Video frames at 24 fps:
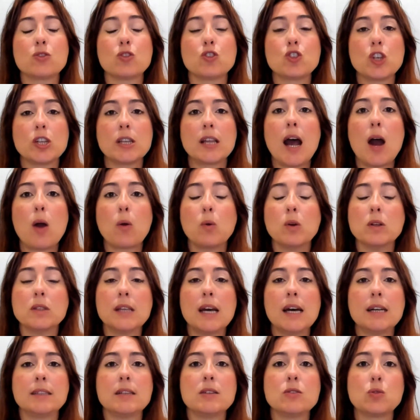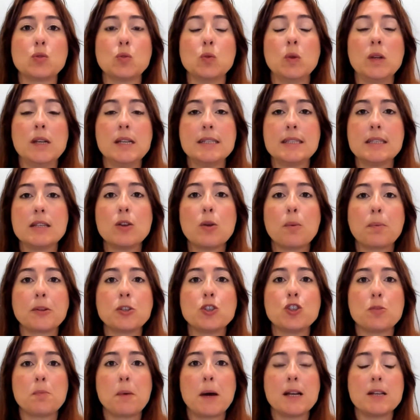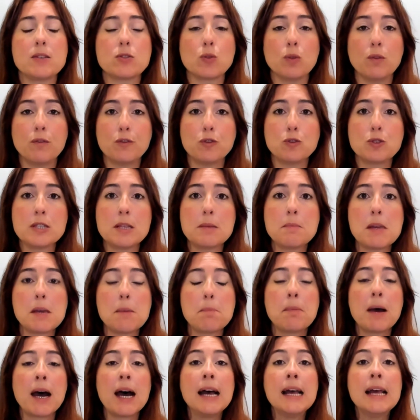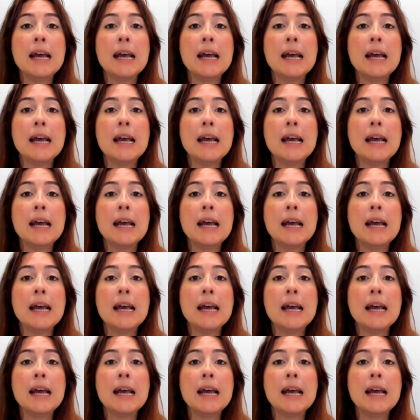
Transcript: società quotate sul listino principale sul FTSE MIB